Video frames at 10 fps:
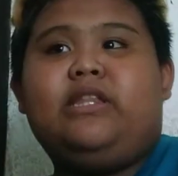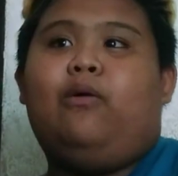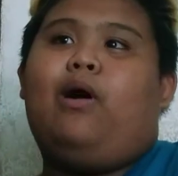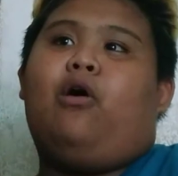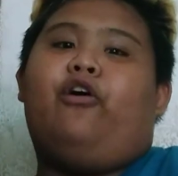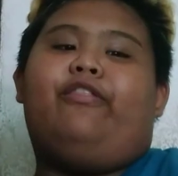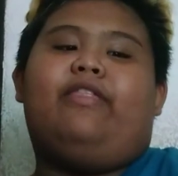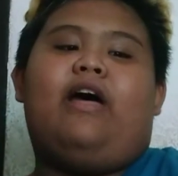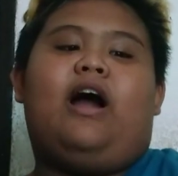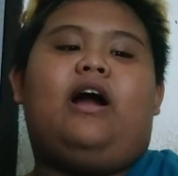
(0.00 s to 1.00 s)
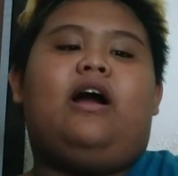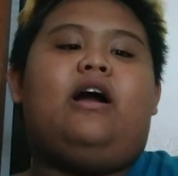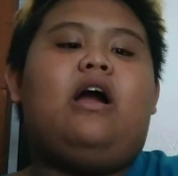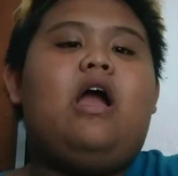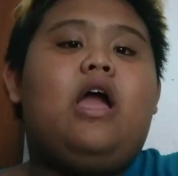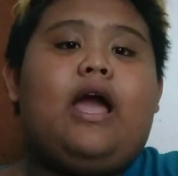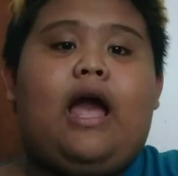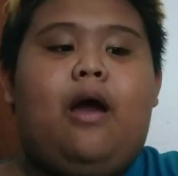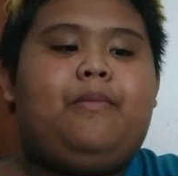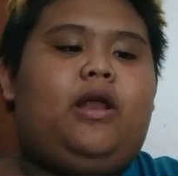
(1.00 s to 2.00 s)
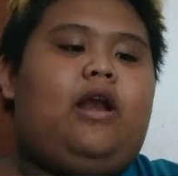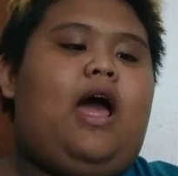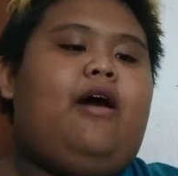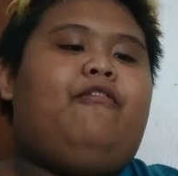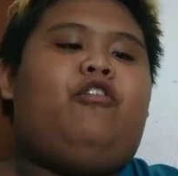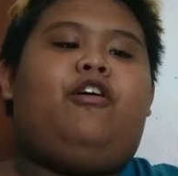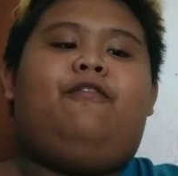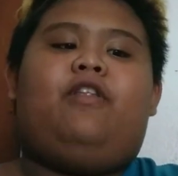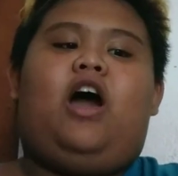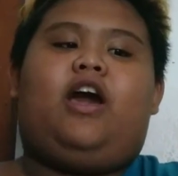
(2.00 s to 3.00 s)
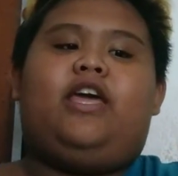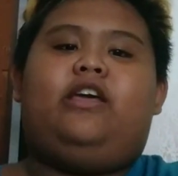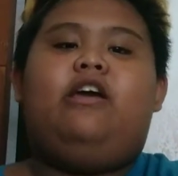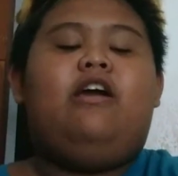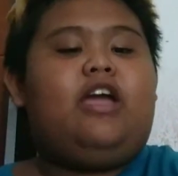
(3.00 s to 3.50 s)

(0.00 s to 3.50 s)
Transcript: niya daw ako ng camera for vlogging.